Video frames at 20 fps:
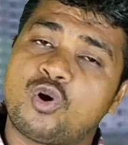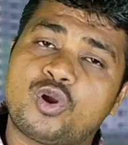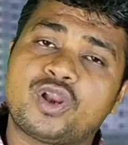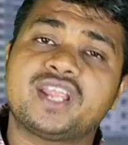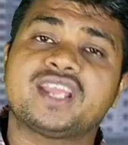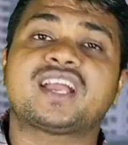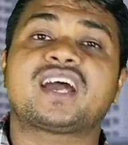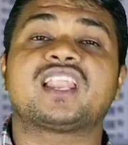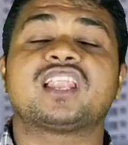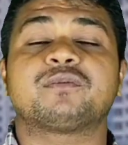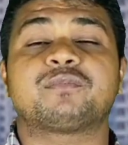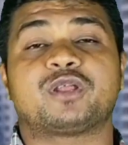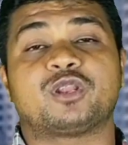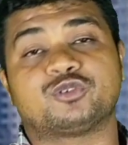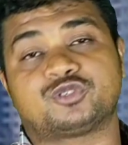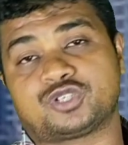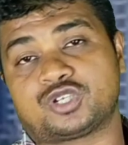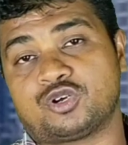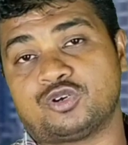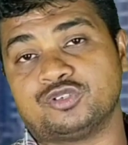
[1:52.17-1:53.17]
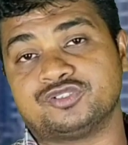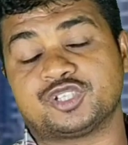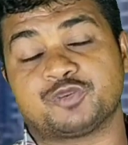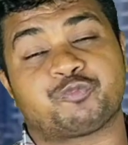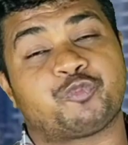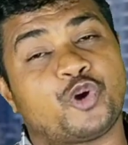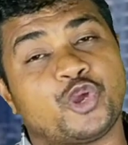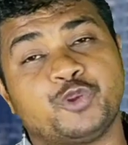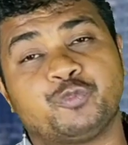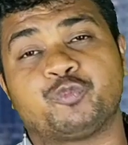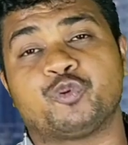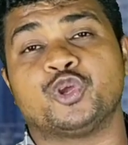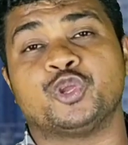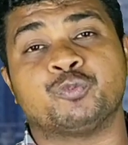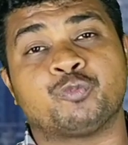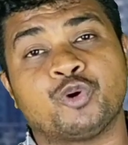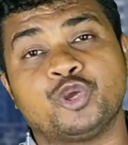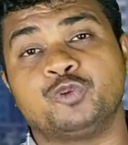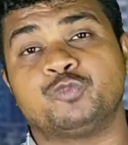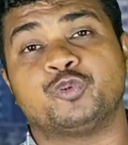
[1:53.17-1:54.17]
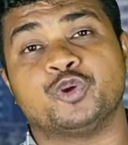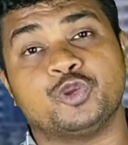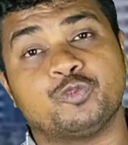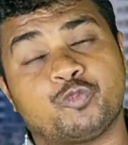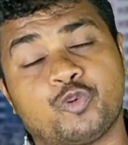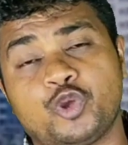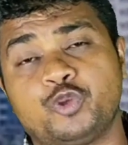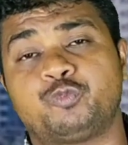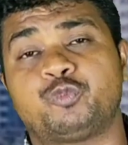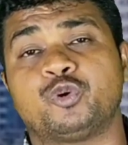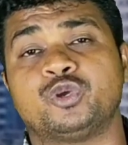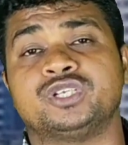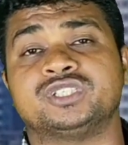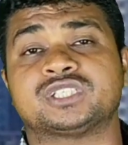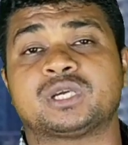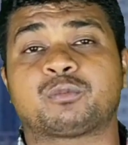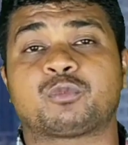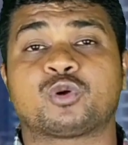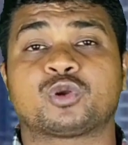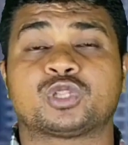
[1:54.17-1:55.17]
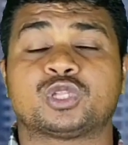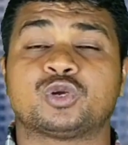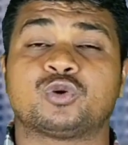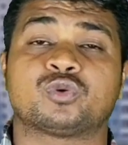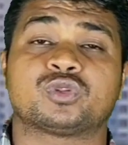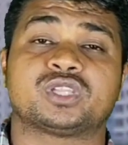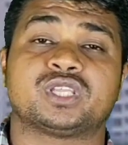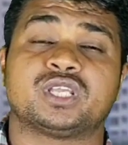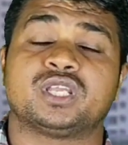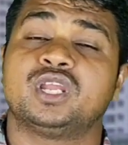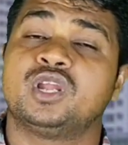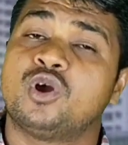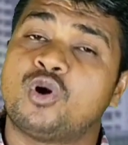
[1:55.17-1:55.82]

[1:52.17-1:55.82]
অনেক আলাপ আলোচনা হয়েছে পই পই পই পই পই পই হিসাব করতে করতে